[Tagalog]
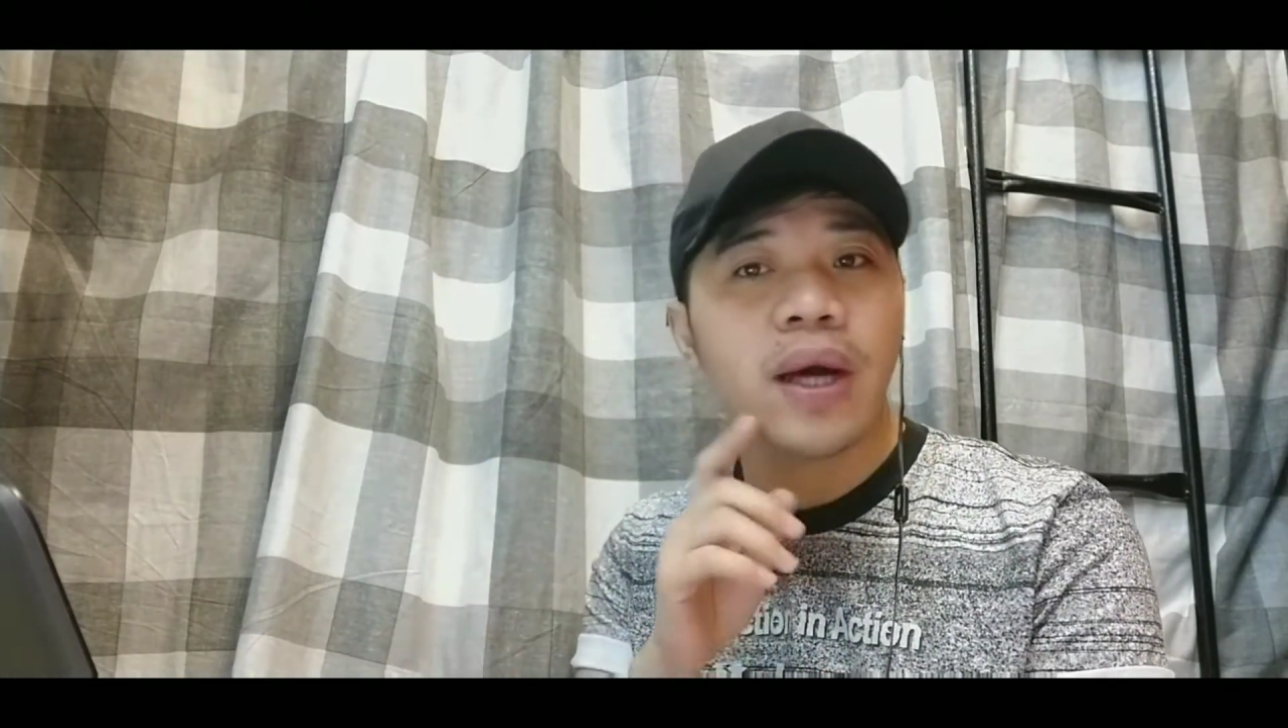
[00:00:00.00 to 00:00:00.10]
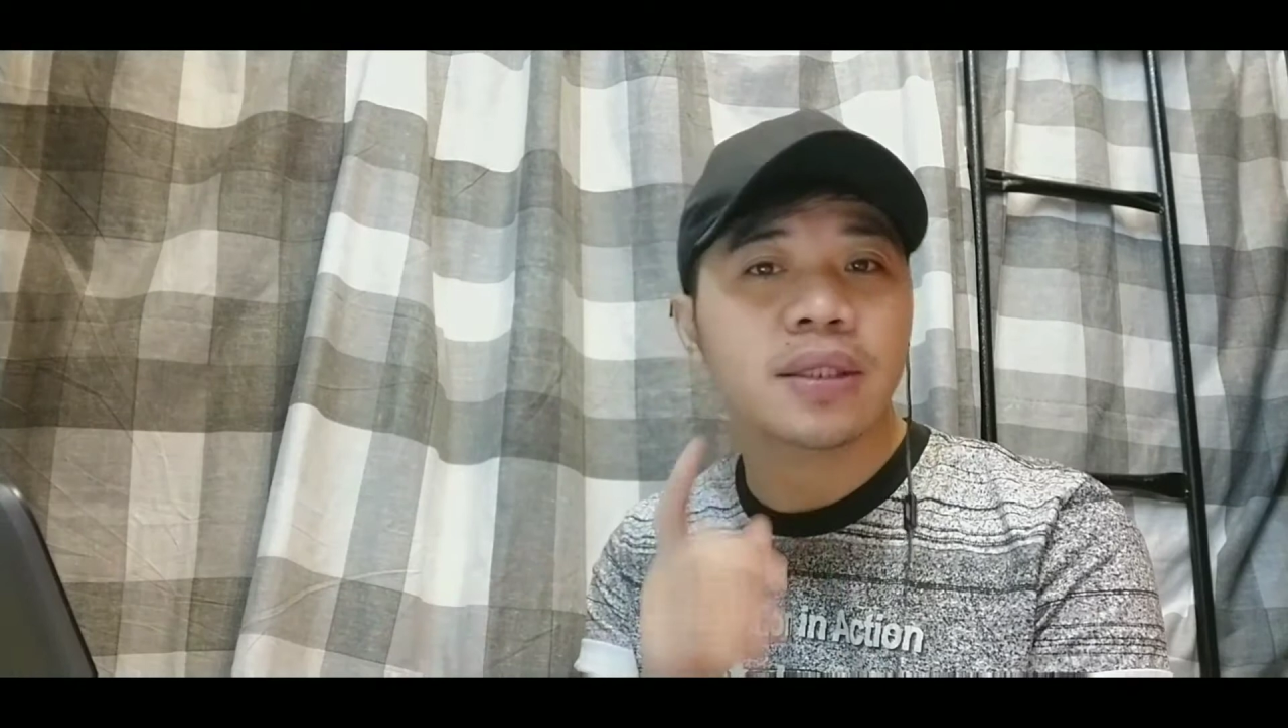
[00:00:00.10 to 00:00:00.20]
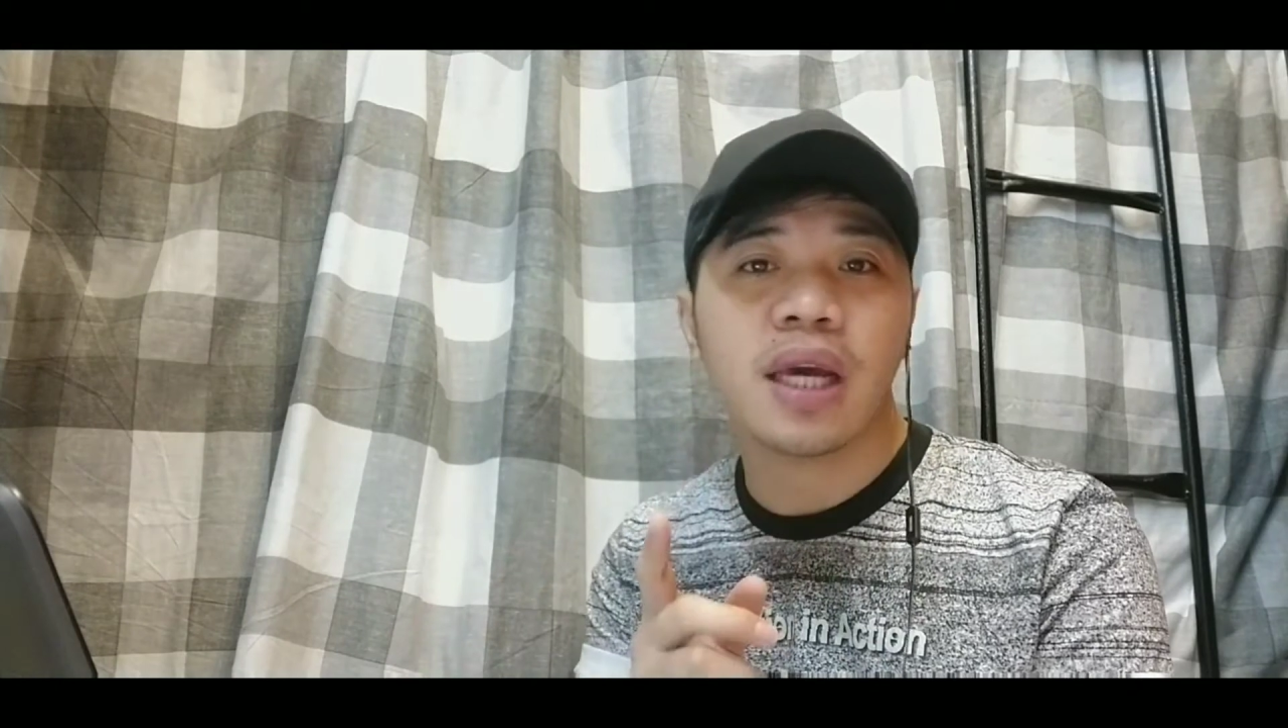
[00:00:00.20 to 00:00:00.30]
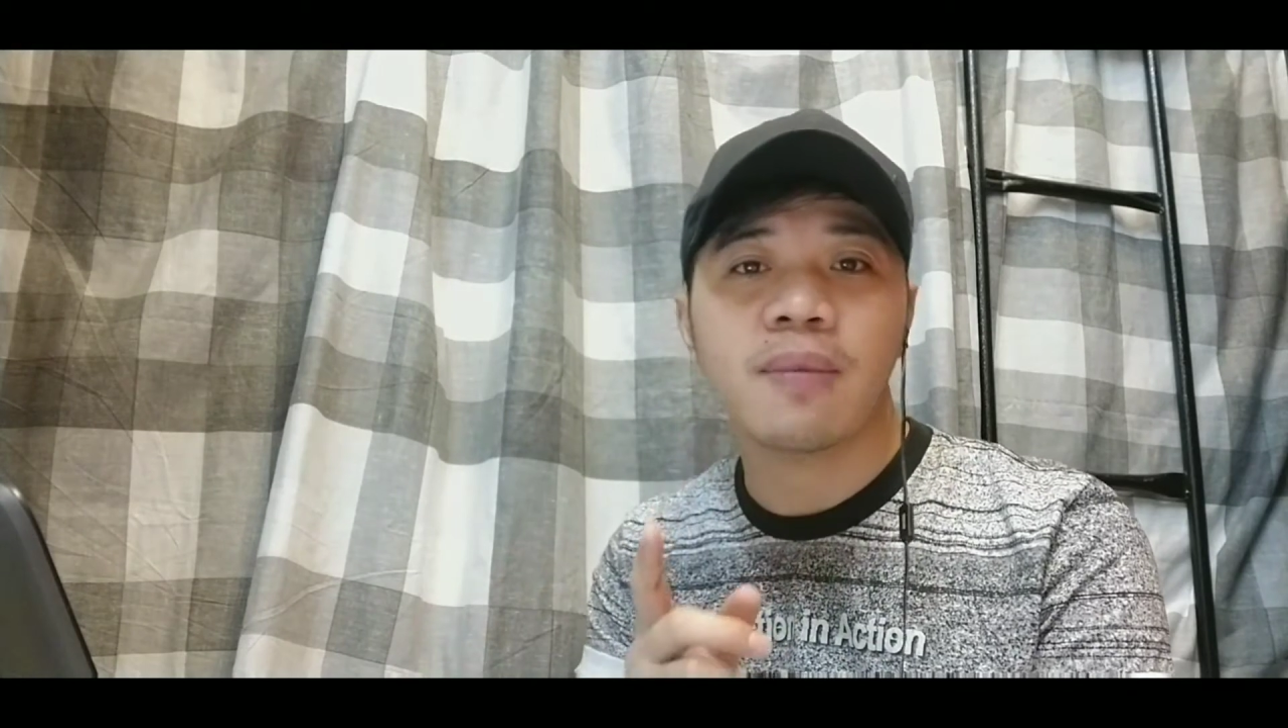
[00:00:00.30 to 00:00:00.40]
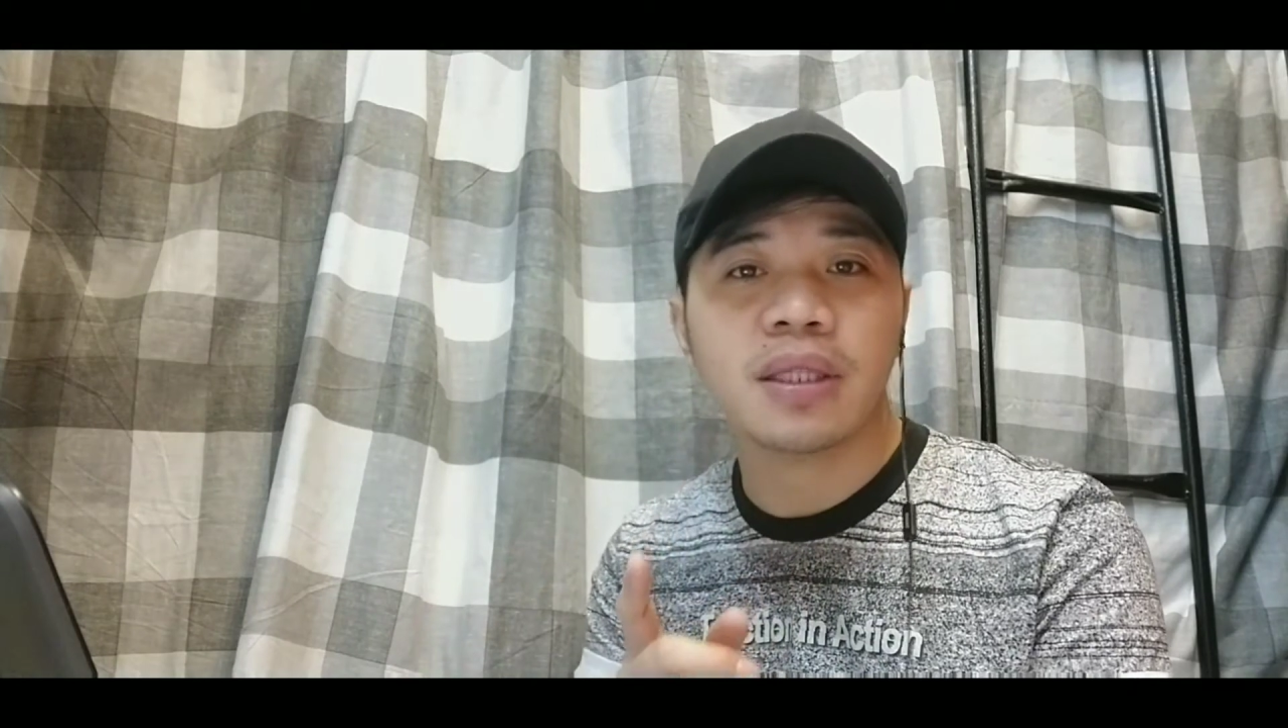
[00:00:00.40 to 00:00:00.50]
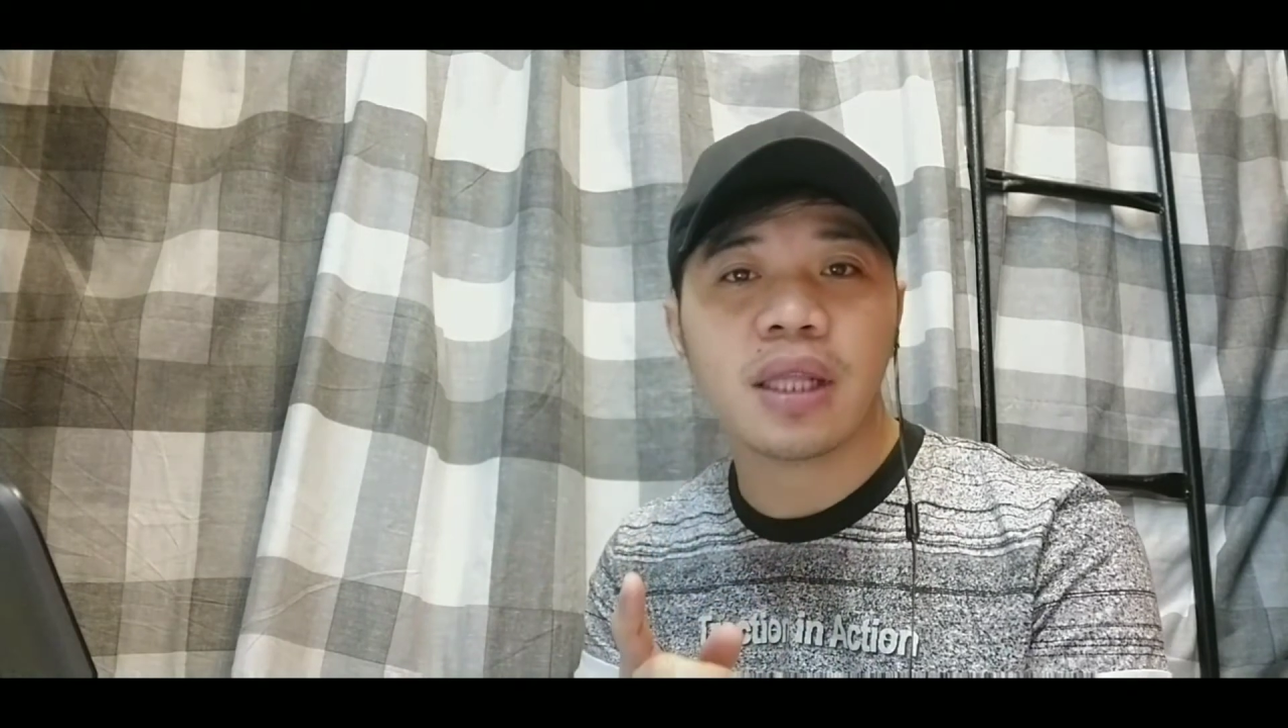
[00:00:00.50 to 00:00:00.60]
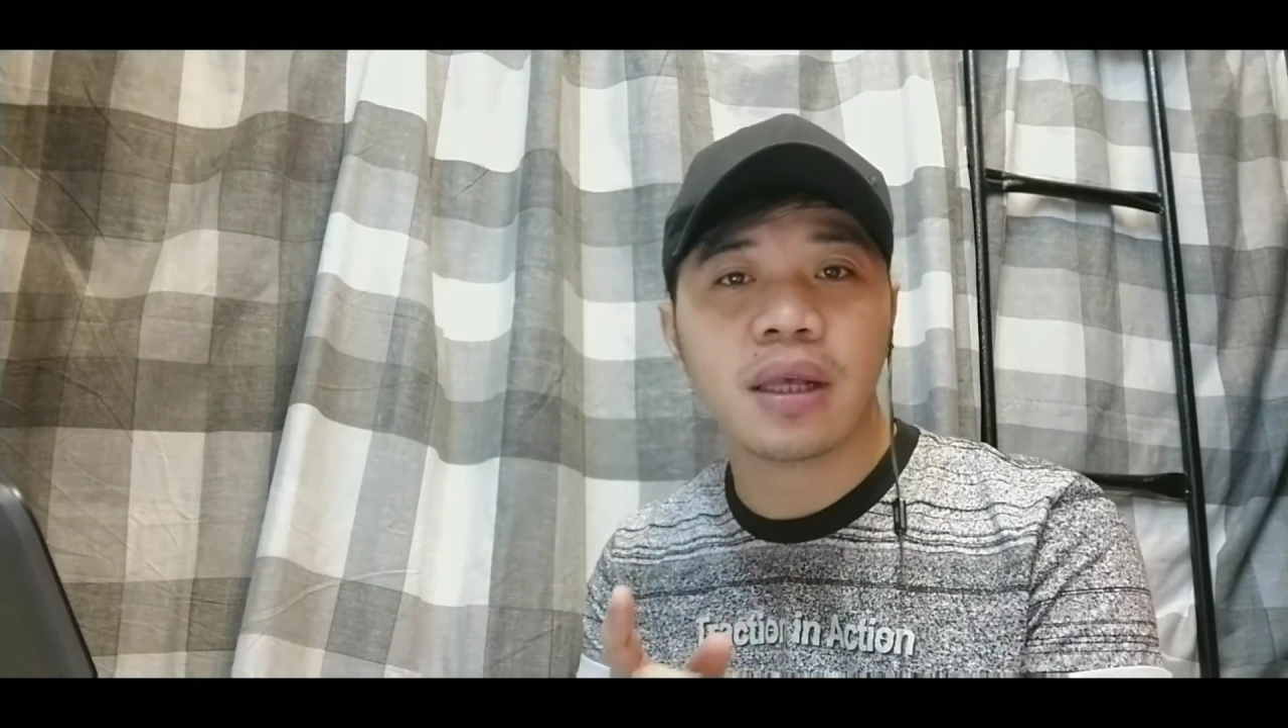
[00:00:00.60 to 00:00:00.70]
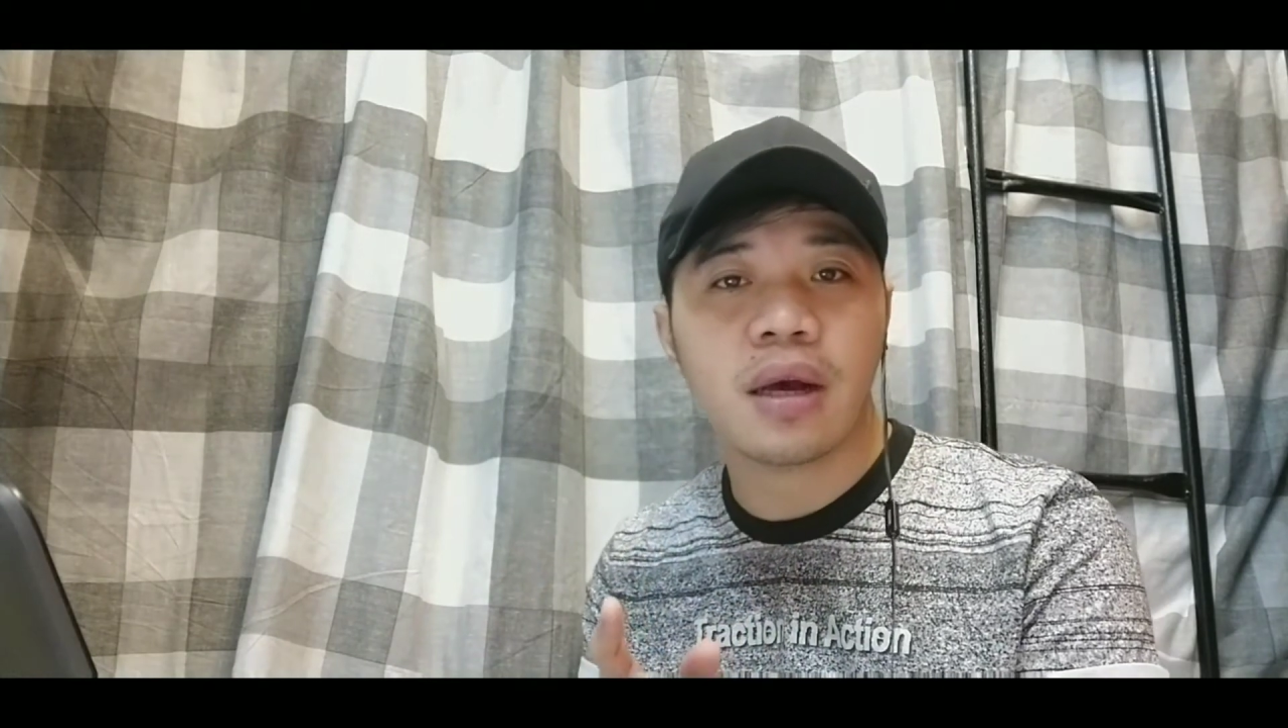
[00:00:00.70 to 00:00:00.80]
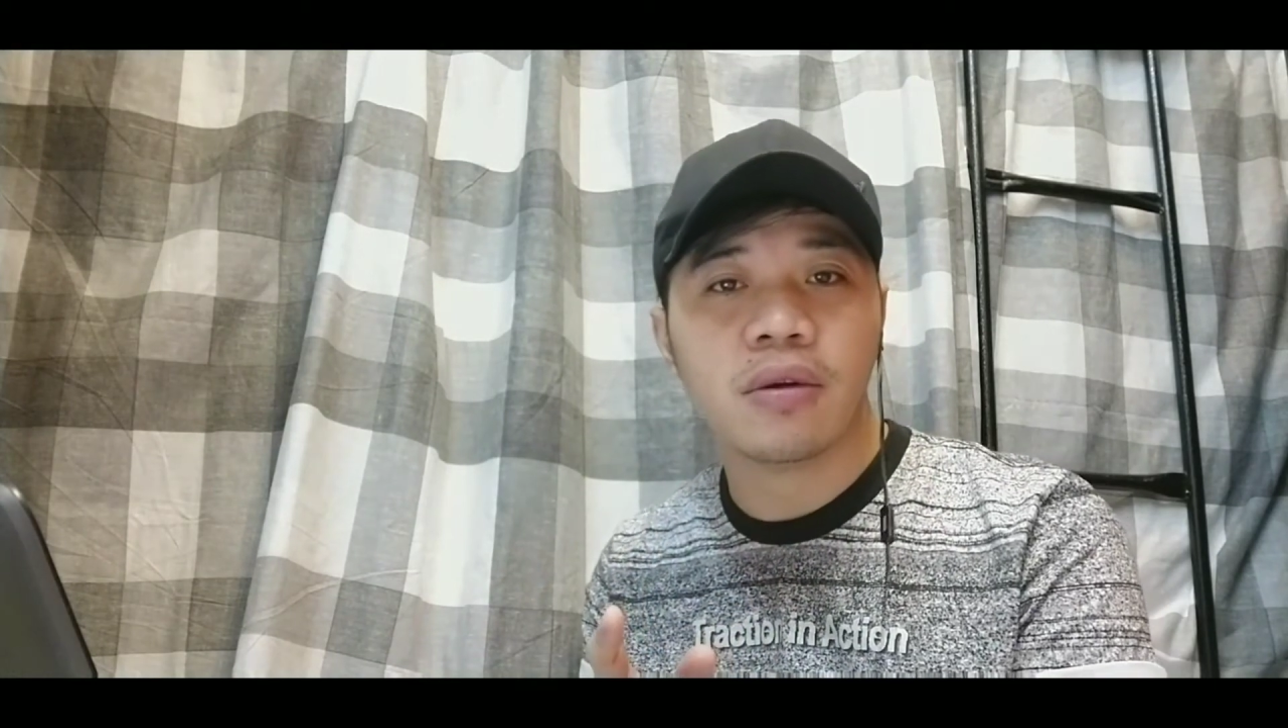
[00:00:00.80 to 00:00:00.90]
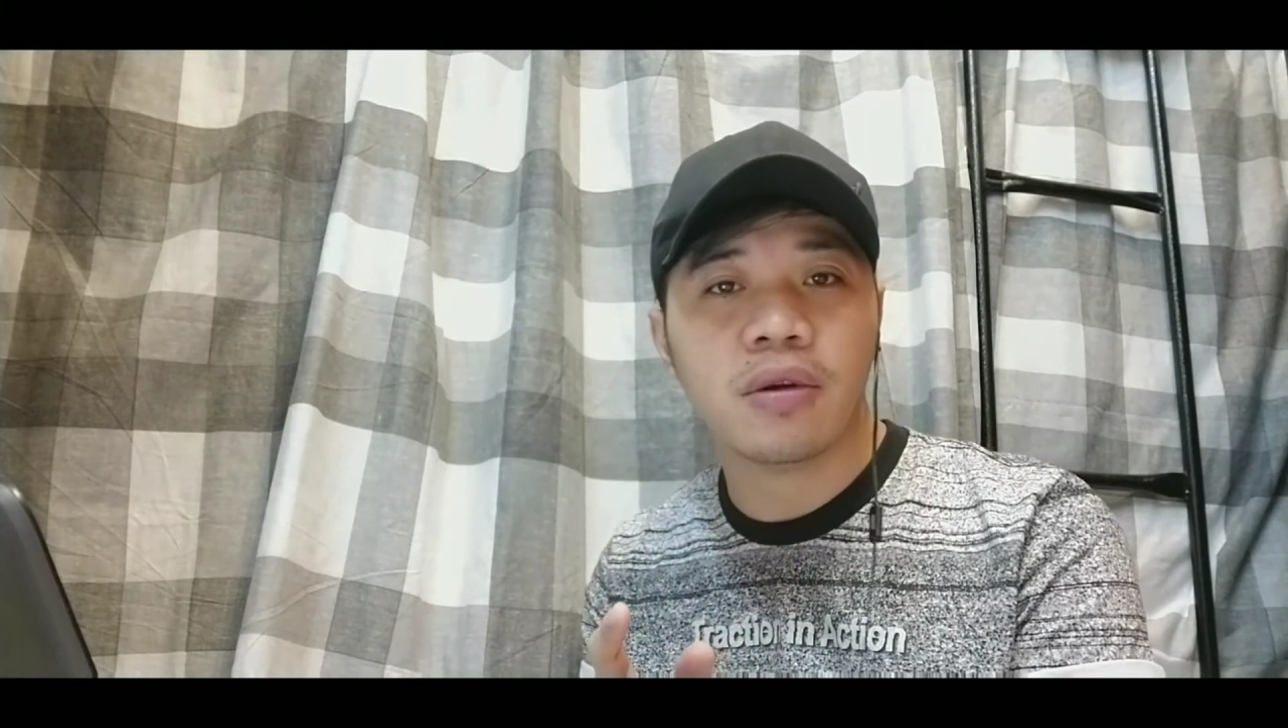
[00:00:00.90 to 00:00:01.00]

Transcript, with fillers: one time lang talaga